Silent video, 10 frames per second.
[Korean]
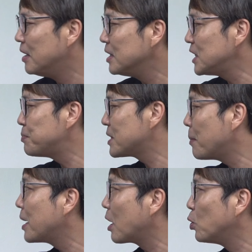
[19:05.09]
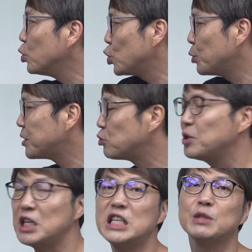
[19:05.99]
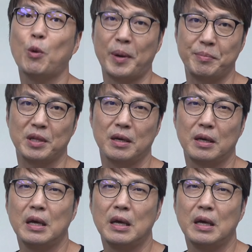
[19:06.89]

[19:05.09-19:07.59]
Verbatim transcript: 14만 가구 수급자 수는 25만입니다.